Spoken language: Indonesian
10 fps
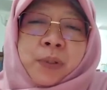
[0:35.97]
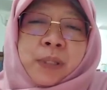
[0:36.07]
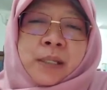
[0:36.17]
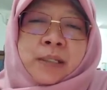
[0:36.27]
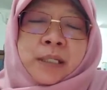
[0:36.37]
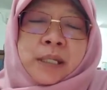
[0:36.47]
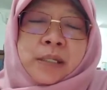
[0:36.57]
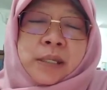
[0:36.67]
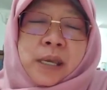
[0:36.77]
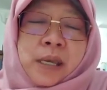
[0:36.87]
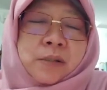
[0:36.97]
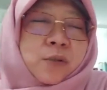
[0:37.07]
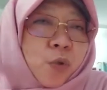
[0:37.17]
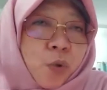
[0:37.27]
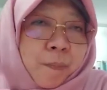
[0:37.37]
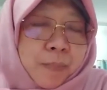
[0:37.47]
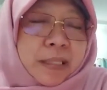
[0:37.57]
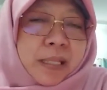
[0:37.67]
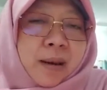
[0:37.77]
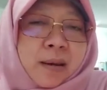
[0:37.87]
potensinya cukup
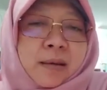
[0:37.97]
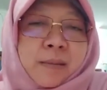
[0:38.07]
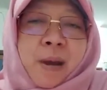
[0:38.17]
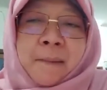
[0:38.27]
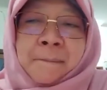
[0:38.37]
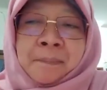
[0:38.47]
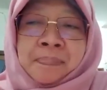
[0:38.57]
besar di bank.